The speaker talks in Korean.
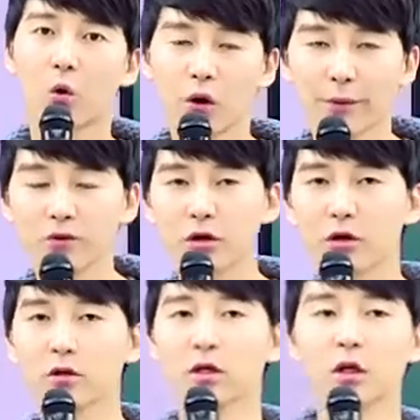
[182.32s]

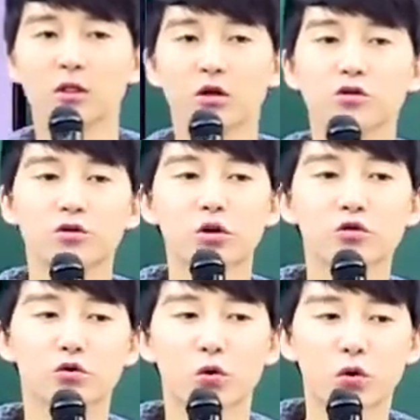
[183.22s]
올해부터는
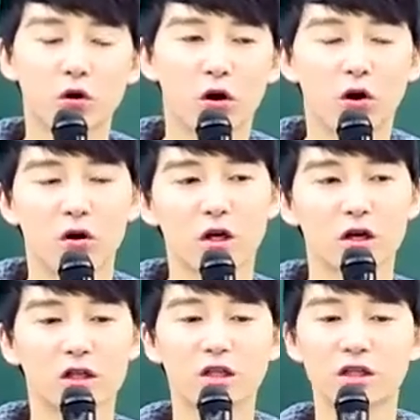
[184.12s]
전적으로
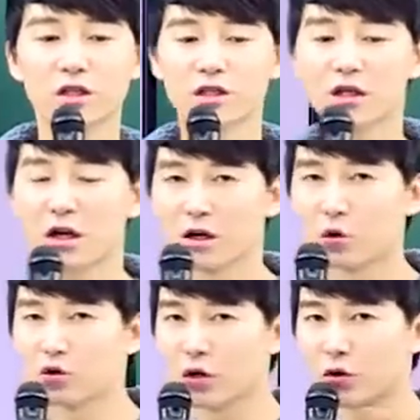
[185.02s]
어, 이 시장
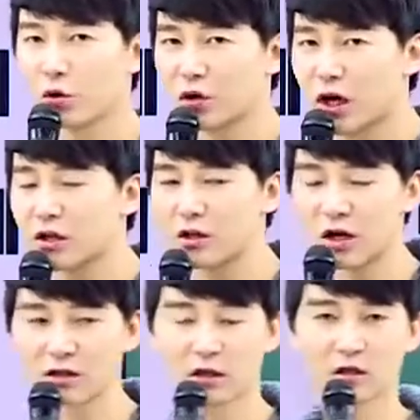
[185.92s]
고등학교 1학년
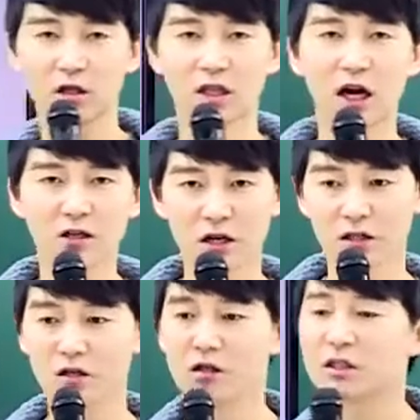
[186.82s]
학생들, 2학년
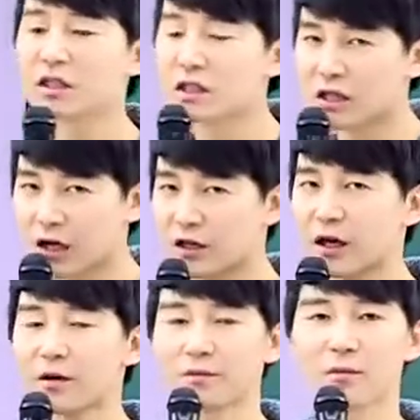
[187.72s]
학생들 이
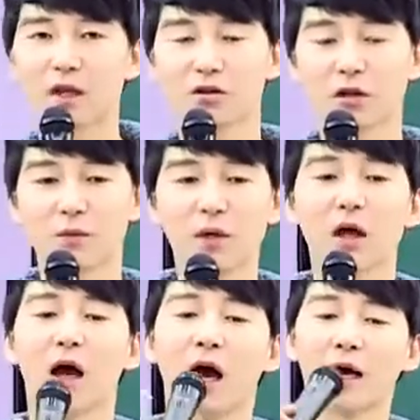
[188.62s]
자리에
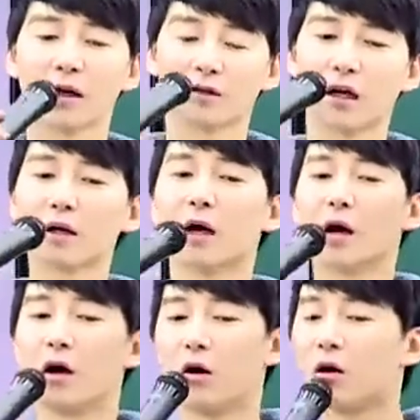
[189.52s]
선생님이 아예 그냥
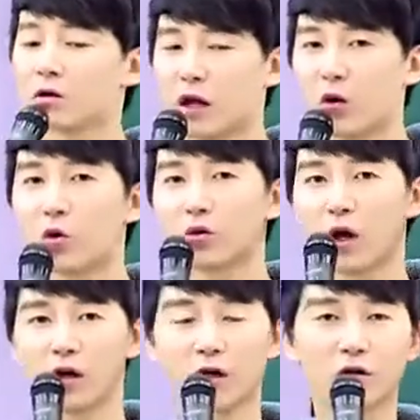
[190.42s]
어 대놓고
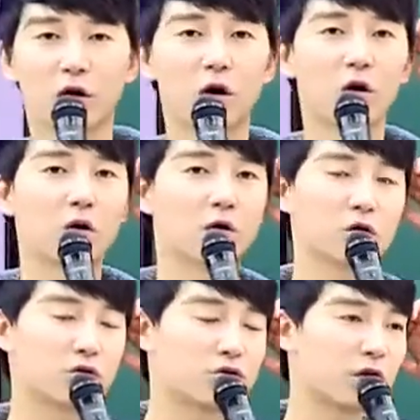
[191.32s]
내가 얘기했어.
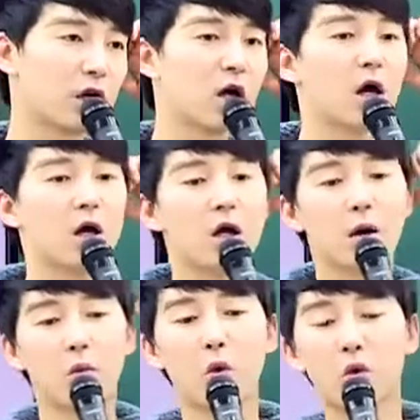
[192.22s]
이투스의
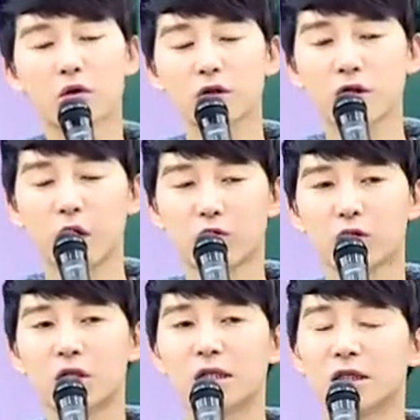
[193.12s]
모든
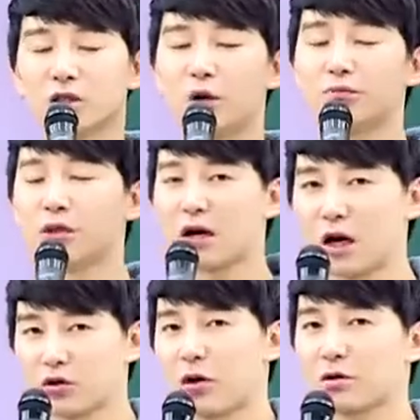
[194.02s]
내용을 전부 다
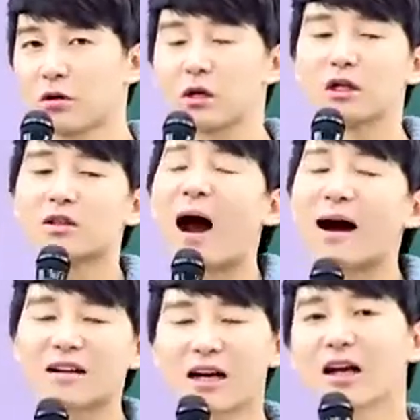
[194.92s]
가져와서
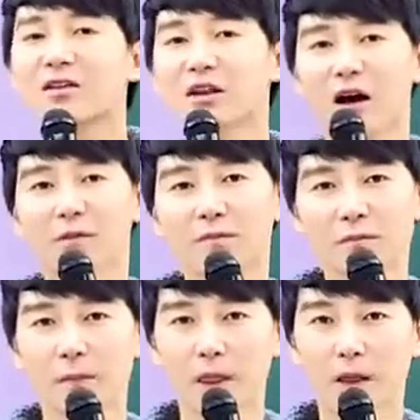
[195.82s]
다 깔겠다.
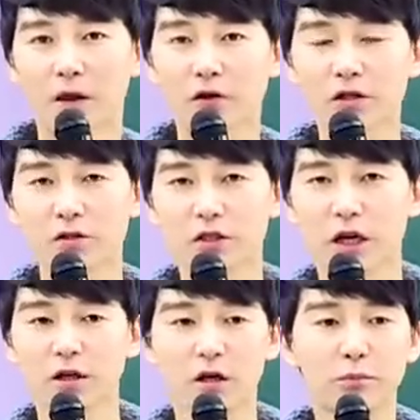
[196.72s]
현장에서
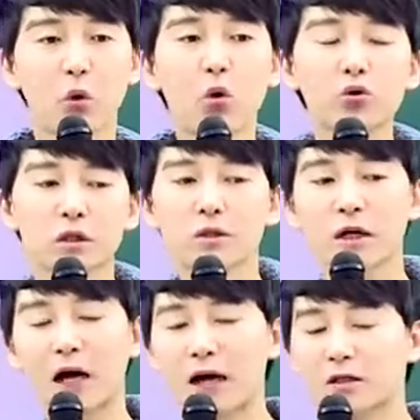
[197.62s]
진행되는
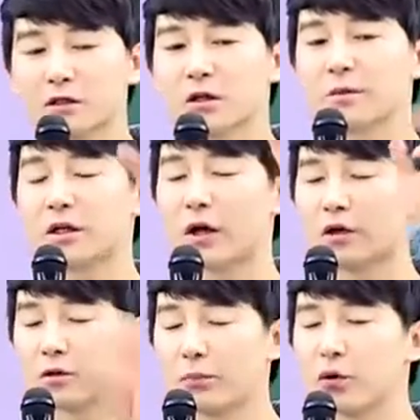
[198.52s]
모든 강점이
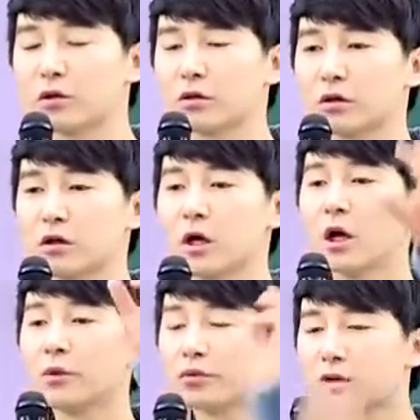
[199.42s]
되는 포인트들
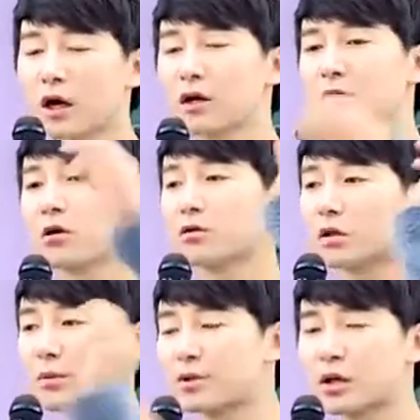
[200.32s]
분당에서
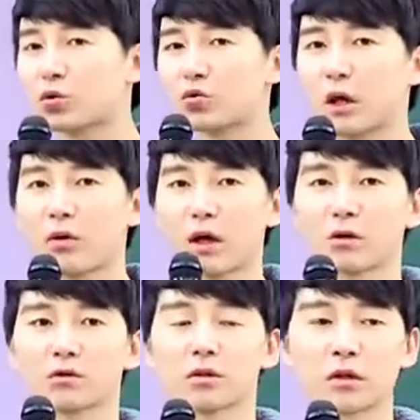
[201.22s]
그렇게 비싼 돈 내고 하는
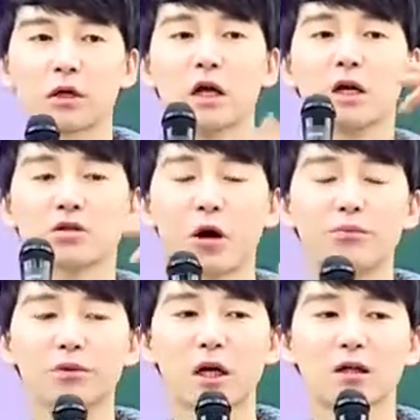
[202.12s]
것들을
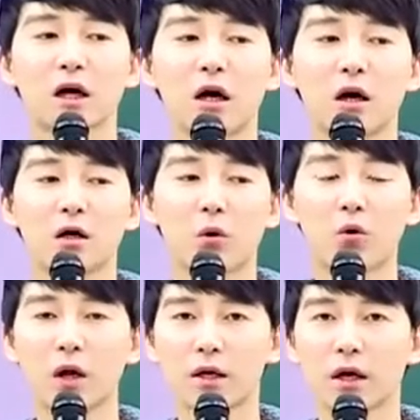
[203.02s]
전부 다 다
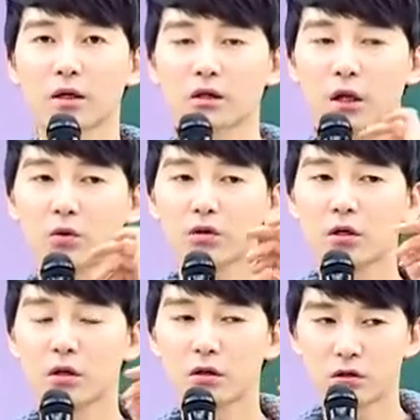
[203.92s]
온라인에
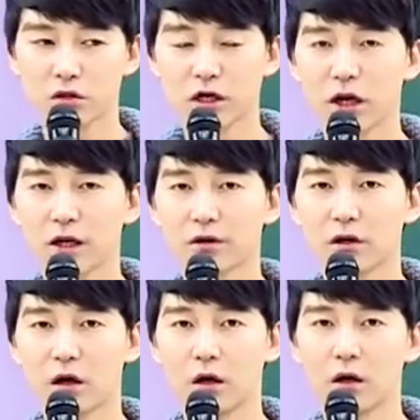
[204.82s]
그대로
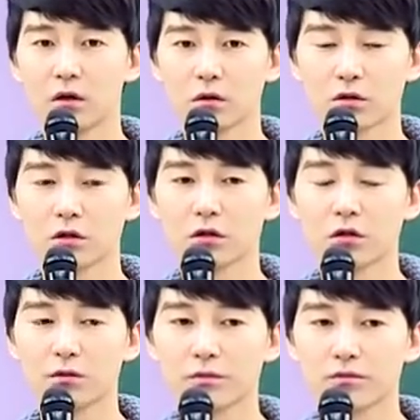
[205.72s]
진행하겠다. 그래서
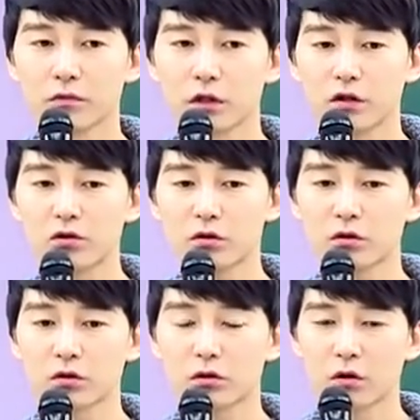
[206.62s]

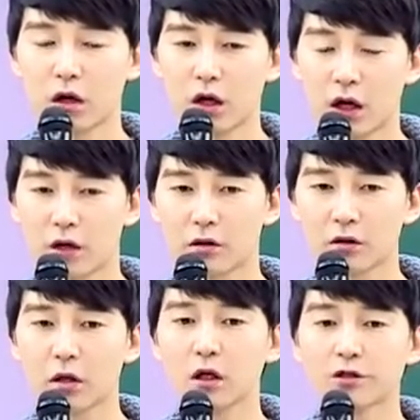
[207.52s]
이투스
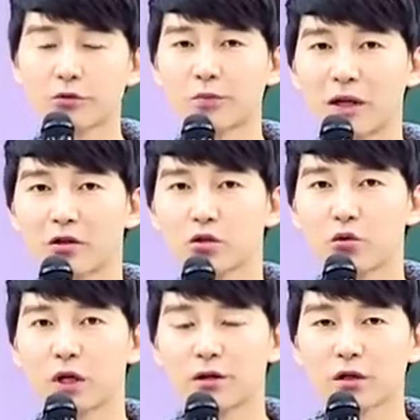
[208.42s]
애기들 점수 반드시
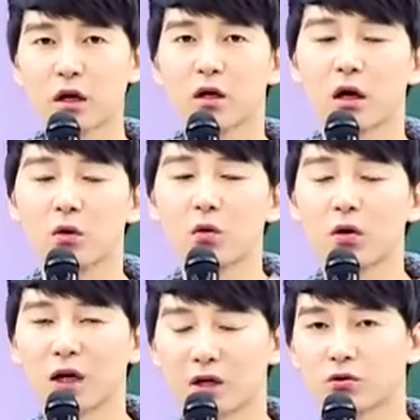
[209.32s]

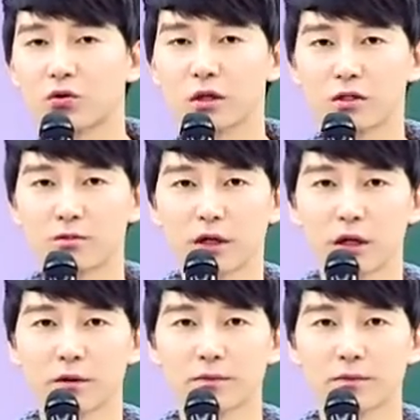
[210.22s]
올리겠다라고 약속을 했습니다.